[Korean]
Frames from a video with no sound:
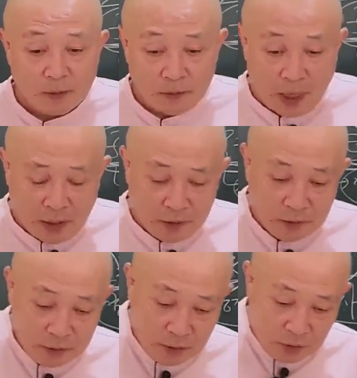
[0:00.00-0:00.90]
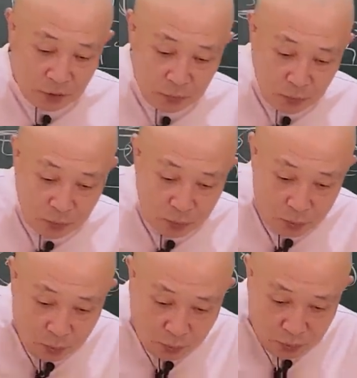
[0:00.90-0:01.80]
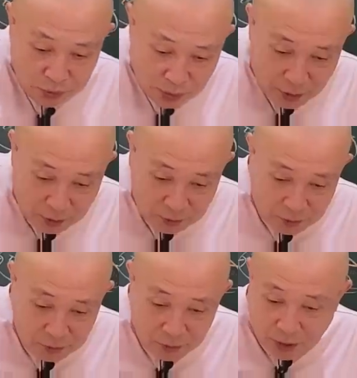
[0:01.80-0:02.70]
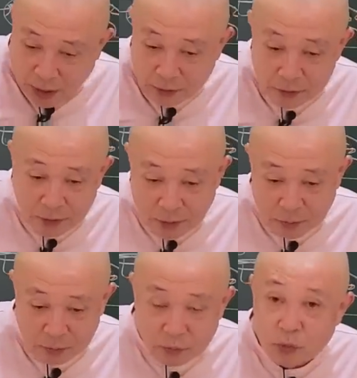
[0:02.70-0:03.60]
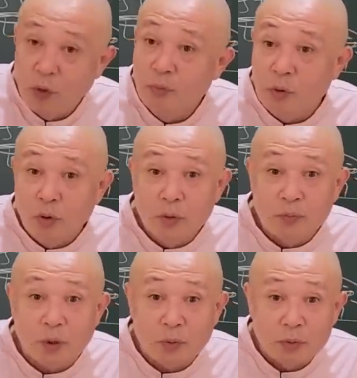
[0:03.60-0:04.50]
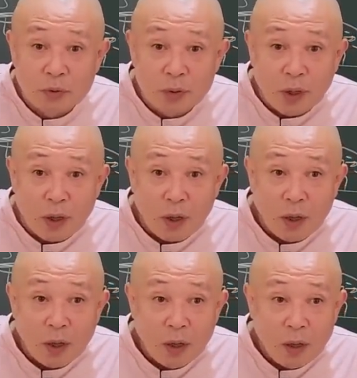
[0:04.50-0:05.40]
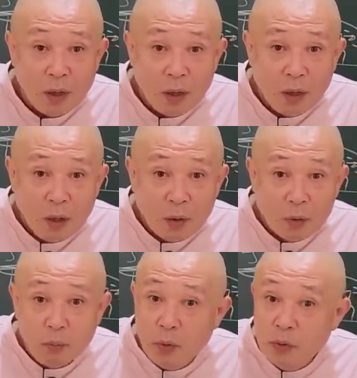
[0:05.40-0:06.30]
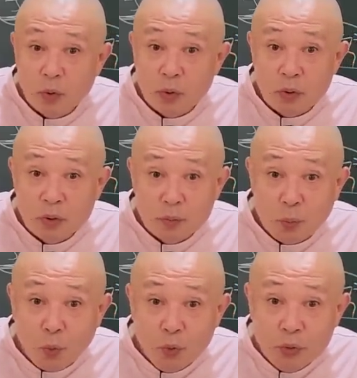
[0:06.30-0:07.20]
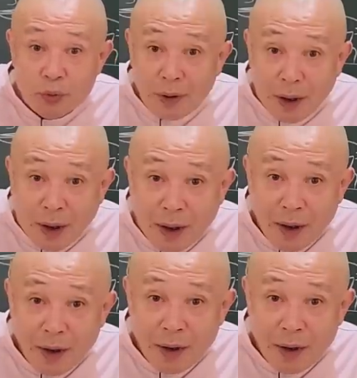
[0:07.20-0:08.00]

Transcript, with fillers: 그 나는 그냥 기본으로 이런 걸 생각을 하는데 다른 사람은 너무 어렵다고 하는 거야. 그 뭔 소리 하는지 모르는 거야.